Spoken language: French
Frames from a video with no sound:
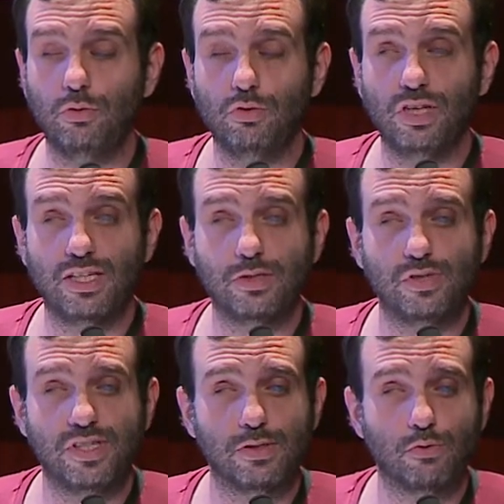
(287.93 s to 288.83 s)
On a
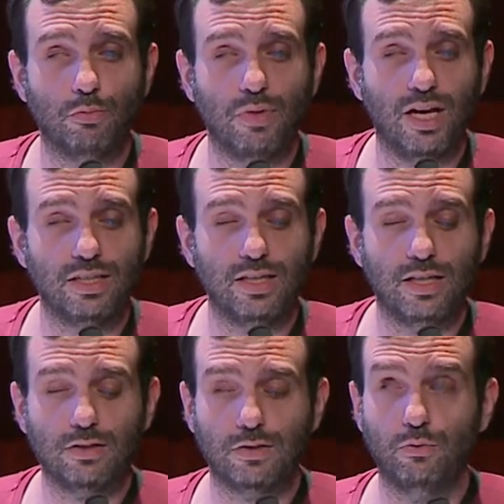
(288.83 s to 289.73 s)
l'association
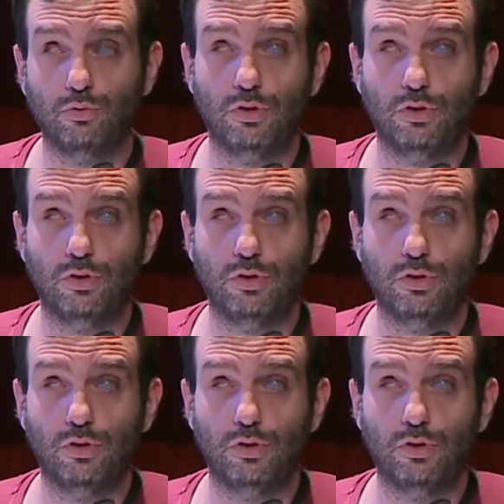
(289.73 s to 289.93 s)
Brainet, dont